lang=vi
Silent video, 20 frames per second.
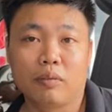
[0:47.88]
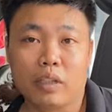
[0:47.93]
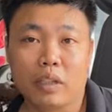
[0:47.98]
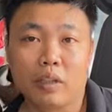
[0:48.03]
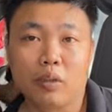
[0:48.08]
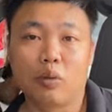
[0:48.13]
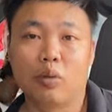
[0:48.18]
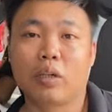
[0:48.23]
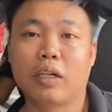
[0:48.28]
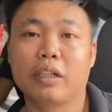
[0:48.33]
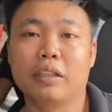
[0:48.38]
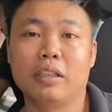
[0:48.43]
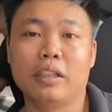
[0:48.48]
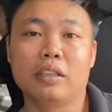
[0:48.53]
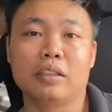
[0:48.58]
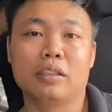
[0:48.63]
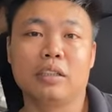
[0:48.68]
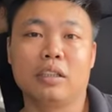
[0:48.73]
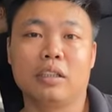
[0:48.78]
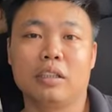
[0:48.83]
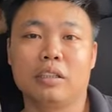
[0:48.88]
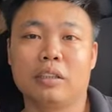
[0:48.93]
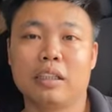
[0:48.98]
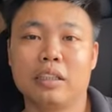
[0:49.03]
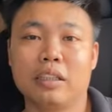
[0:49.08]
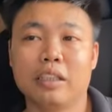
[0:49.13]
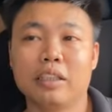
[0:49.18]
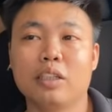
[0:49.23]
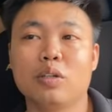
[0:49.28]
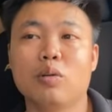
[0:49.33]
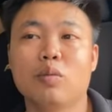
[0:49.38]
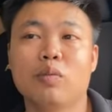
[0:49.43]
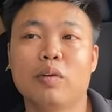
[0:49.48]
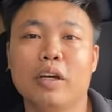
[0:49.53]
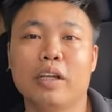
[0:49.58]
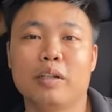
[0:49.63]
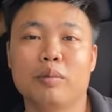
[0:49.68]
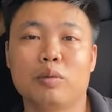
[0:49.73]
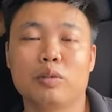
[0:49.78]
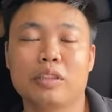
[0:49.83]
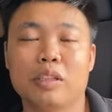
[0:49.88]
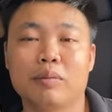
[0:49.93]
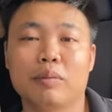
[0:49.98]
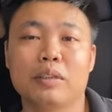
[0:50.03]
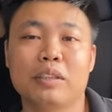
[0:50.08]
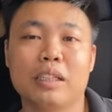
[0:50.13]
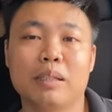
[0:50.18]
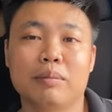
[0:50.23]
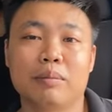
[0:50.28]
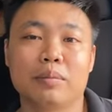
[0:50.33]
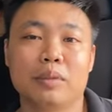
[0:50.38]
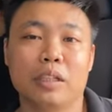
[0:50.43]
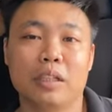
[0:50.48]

và độ cách nhiệt cách ờ, cách tiêu UV đến 100 phần trăm